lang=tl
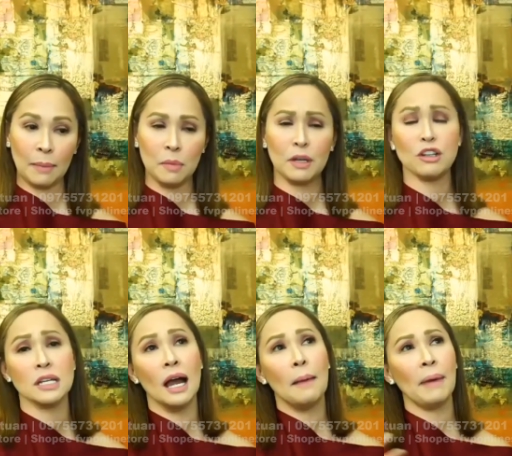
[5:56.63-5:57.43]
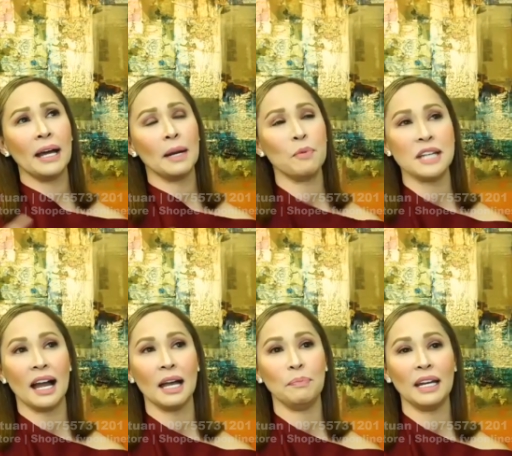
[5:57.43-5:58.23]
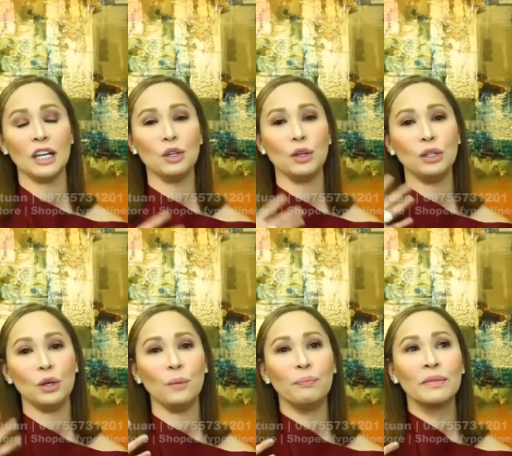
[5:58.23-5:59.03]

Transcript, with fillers: Because para po sa akin, parang yun yung